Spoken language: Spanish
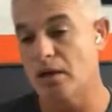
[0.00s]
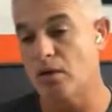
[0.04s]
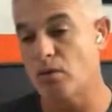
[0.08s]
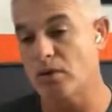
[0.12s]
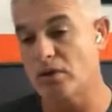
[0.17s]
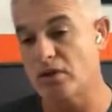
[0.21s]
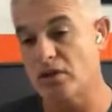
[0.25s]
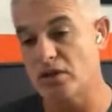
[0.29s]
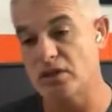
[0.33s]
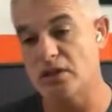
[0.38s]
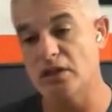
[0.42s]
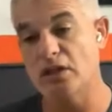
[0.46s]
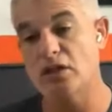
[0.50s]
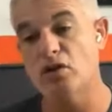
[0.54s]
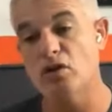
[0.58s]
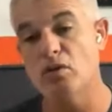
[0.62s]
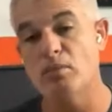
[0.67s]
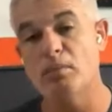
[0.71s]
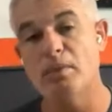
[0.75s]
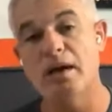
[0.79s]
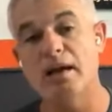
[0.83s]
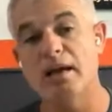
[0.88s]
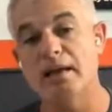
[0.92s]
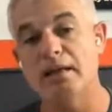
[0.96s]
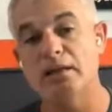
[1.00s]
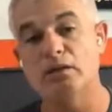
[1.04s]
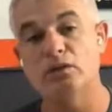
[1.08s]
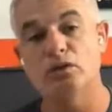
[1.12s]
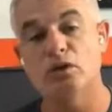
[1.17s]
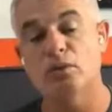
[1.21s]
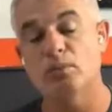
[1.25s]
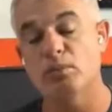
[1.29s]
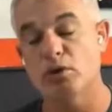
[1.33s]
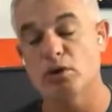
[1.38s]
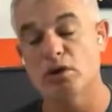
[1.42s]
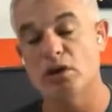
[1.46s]
que el cuatriciclo más
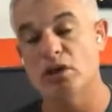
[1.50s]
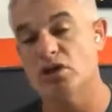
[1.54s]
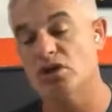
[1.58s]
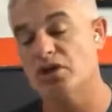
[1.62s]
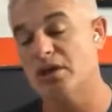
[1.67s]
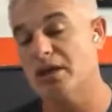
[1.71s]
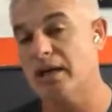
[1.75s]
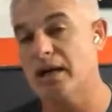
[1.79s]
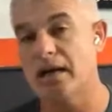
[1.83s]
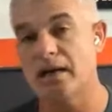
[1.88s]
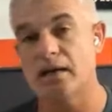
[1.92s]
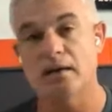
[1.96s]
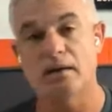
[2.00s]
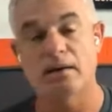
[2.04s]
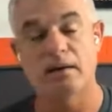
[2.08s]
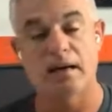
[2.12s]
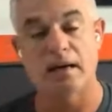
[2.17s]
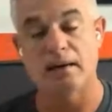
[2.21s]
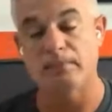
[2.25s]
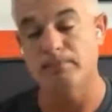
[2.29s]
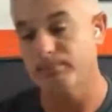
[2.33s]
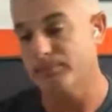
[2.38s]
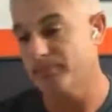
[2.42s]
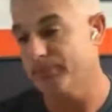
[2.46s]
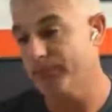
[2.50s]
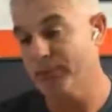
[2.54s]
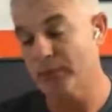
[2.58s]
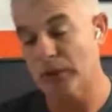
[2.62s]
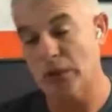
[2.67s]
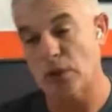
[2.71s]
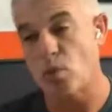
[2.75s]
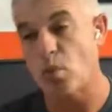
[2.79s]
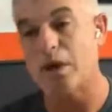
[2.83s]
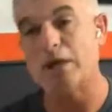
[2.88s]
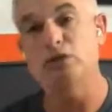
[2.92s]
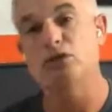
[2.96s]
lento podía llegar
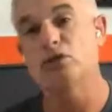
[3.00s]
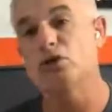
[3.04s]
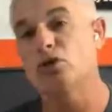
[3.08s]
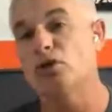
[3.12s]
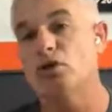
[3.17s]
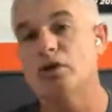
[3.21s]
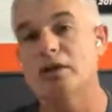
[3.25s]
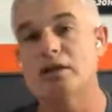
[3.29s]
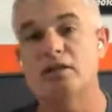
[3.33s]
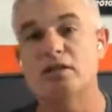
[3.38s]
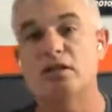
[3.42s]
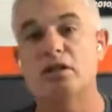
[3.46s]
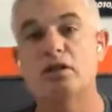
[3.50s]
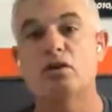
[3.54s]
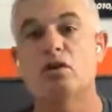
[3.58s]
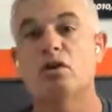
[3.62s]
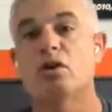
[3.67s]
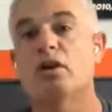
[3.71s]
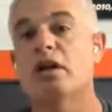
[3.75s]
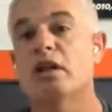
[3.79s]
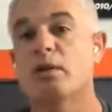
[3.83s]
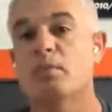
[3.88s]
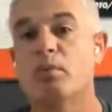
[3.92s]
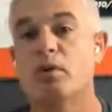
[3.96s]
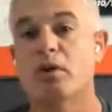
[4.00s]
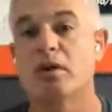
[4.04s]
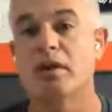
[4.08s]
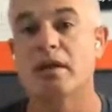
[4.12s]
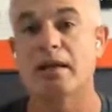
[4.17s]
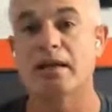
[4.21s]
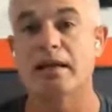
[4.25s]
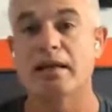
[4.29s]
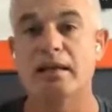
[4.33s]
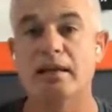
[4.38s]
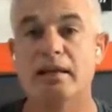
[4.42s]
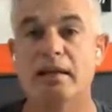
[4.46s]
cuatro horas, cinco horas después
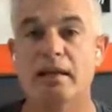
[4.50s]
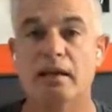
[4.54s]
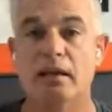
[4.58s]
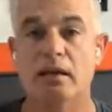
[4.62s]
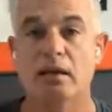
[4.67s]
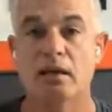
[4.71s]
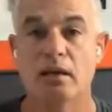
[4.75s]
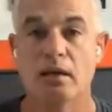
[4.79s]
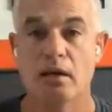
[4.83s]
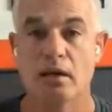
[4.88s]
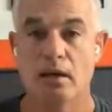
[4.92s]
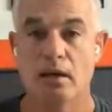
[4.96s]
del líder,